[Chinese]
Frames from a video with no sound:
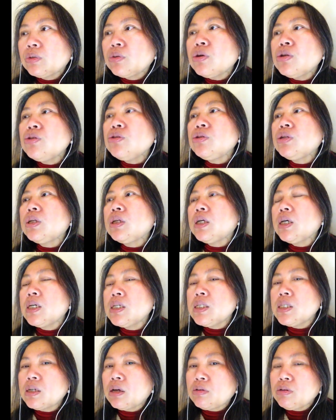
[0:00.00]
过去的人
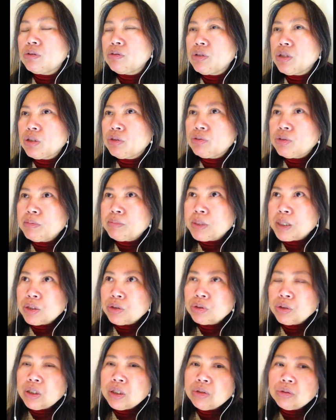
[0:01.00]
很早就结婚嘛，
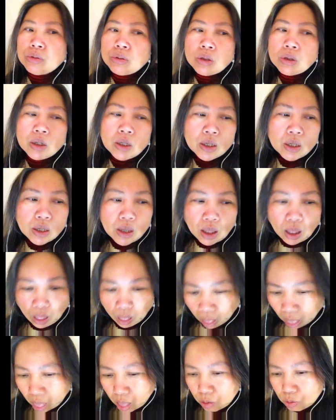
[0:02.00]
所以说，
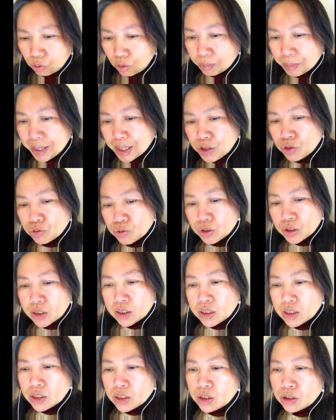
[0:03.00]
我妈出
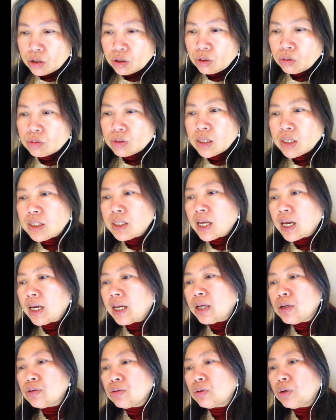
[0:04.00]
生的时候，正常
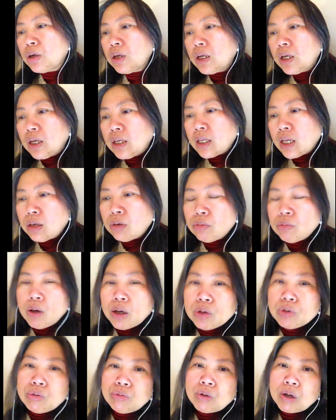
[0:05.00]
来说，她的
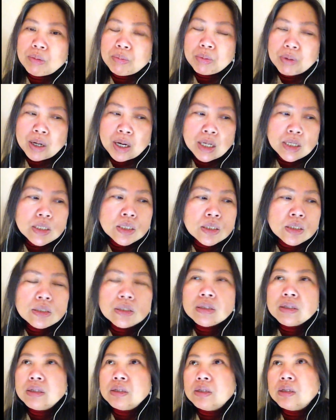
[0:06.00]
外公外婆还
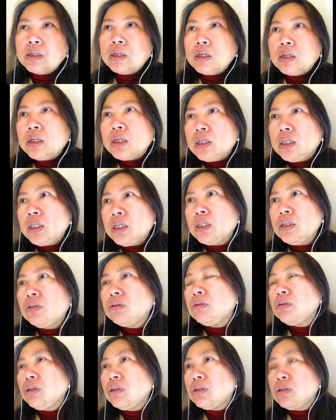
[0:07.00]
是也
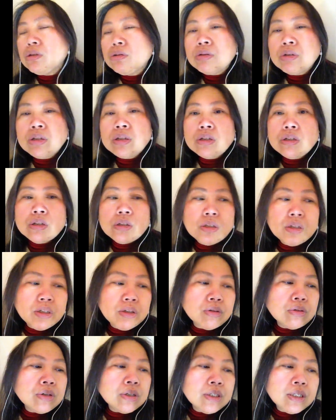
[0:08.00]
就也就四十
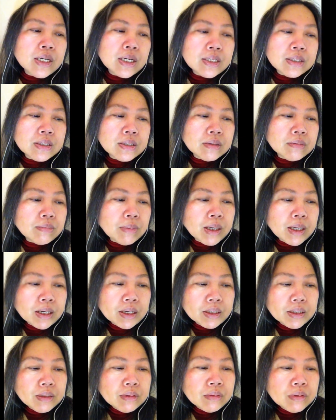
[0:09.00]
几岁那样子
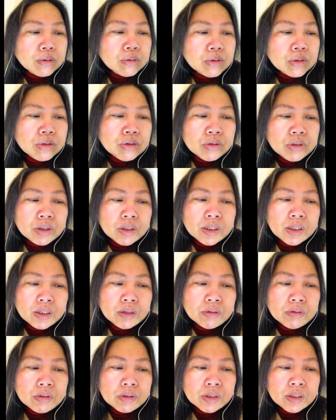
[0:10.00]
嘛，因为过去的人
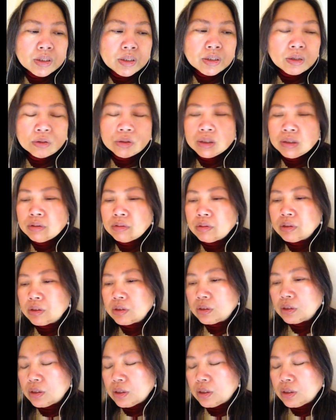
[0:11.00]
都是很早结婚的。